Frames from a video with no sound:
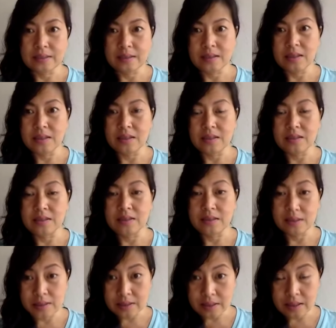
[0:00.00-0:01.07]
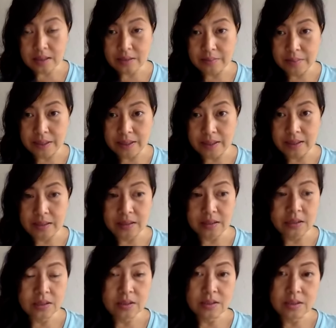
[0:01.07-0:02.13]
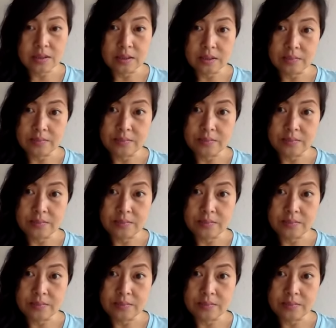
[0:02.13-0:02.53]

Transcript: rất là những cái nơi mà à,